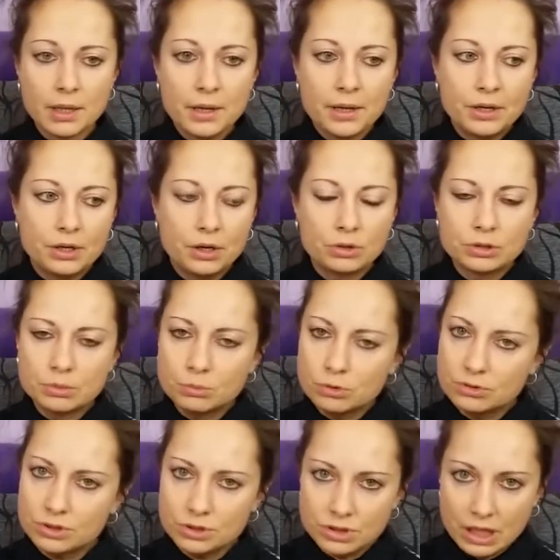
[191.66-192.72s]
E, o tym
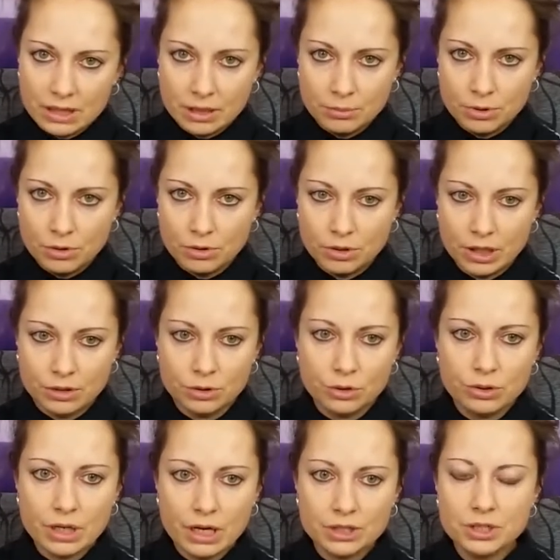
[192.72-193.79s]
mówi totalna biologia.
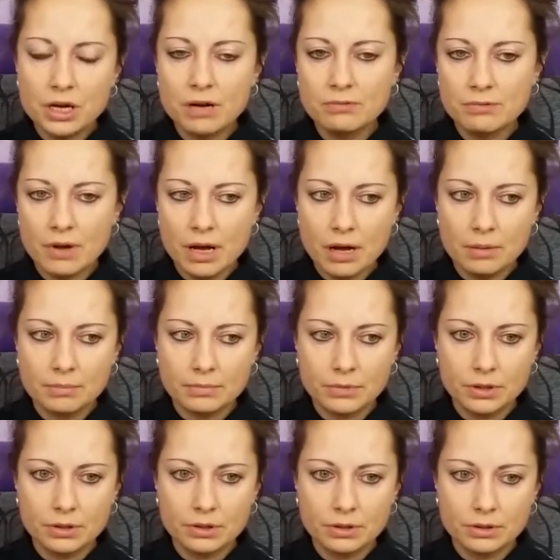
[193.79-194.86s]
No, ja chciałam Wam
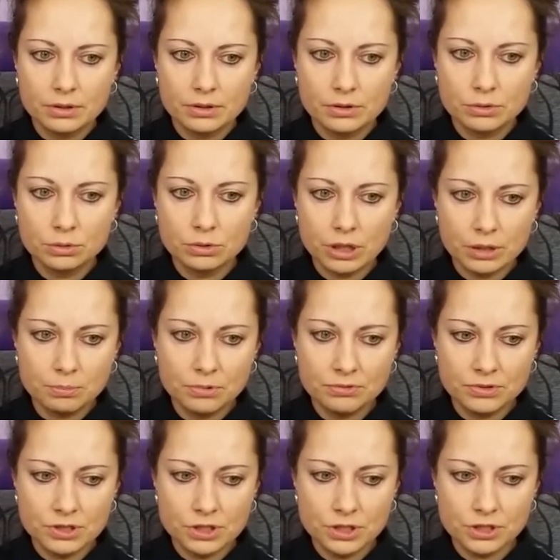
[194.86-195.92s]
tutaj
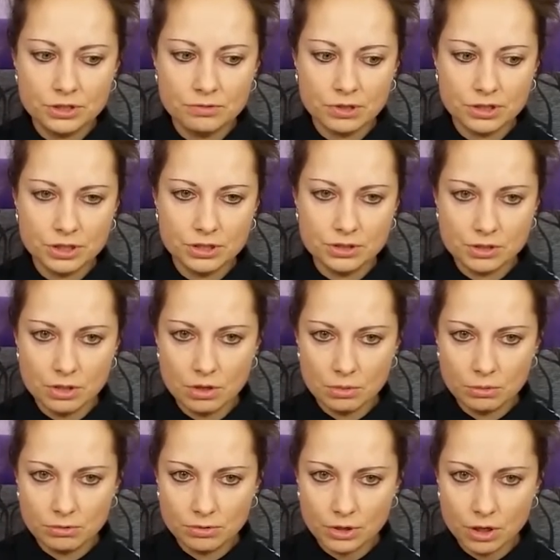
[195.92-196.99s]
powiedzieć właśnie, co
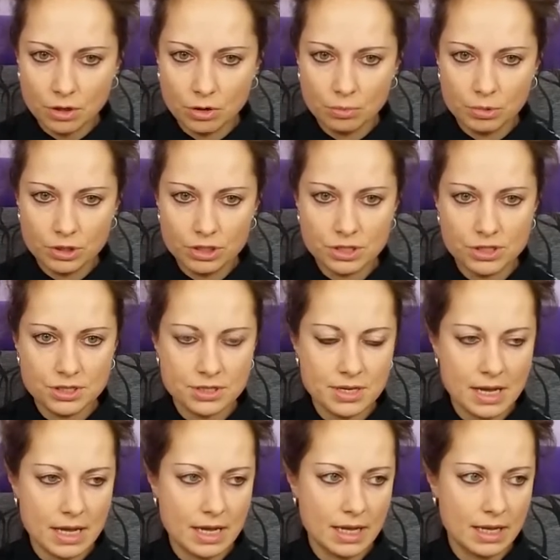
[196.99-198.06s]
mówi o
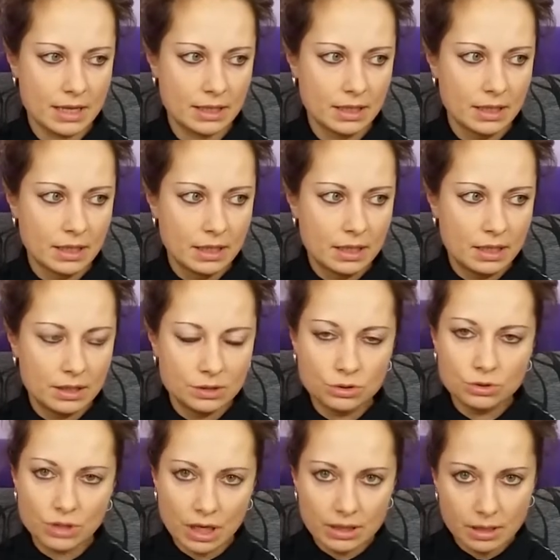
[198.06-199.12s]
opryszce
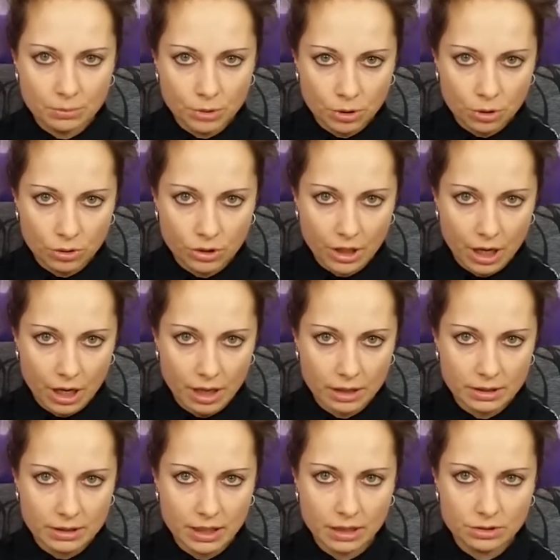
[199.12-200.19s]
totalna
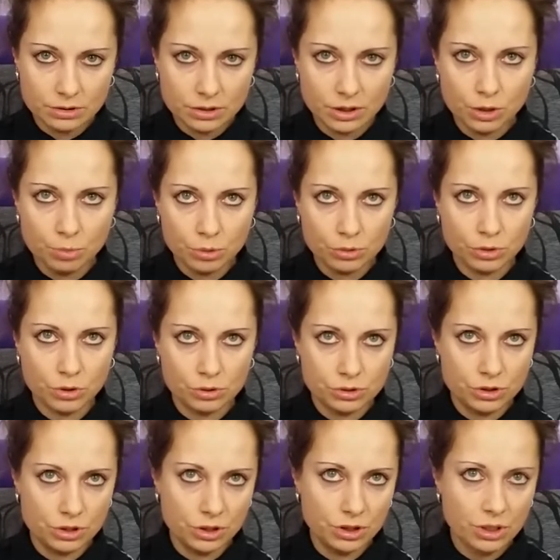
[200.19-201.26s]
biologia, jak do tego
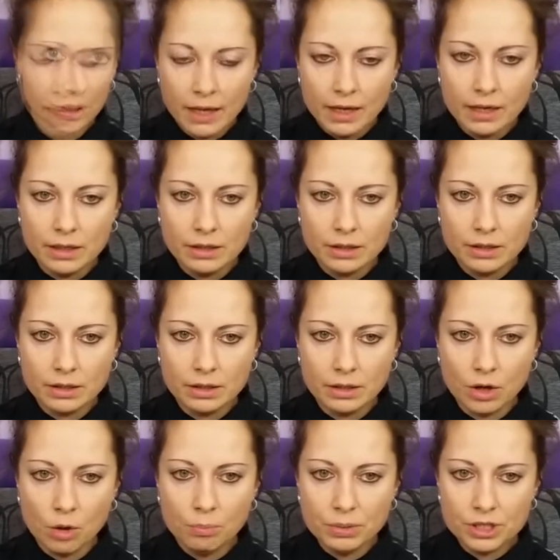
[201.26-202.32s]
podchodzi.
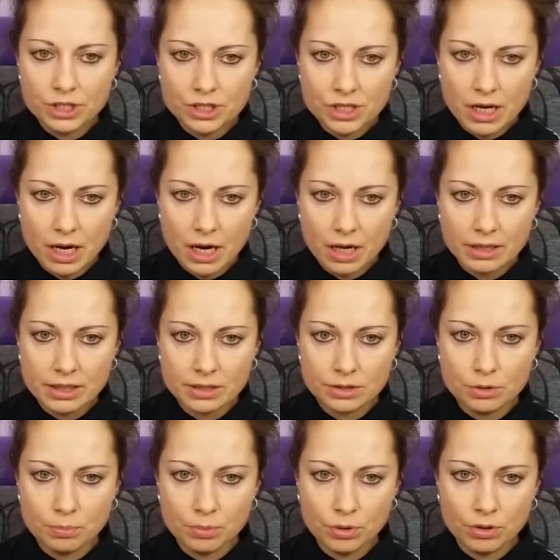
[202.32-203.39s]
Opryszczka
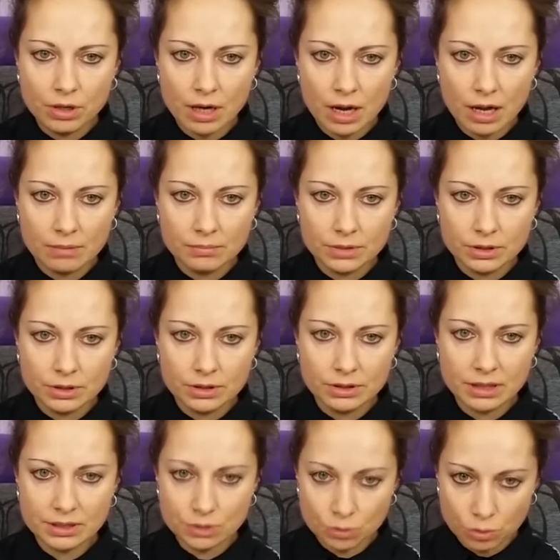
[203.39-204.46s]
jest to program
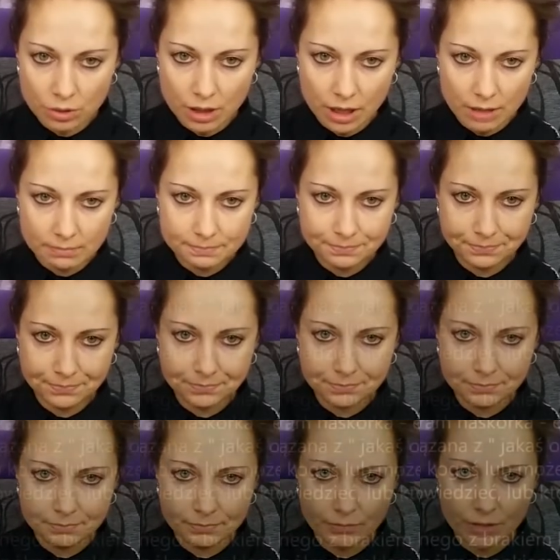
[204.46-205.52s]
na skórka,
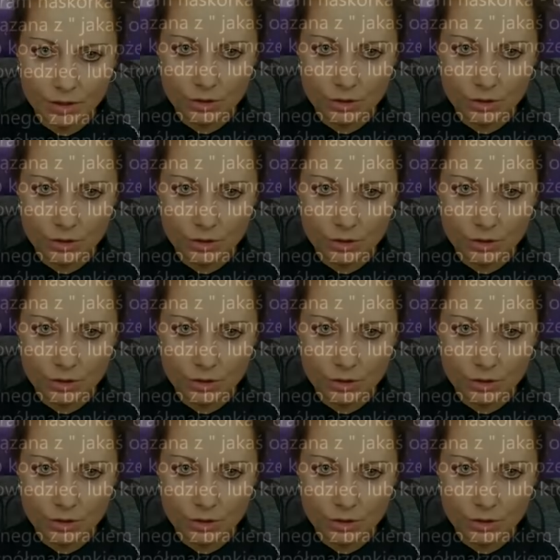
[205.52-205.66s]
mm,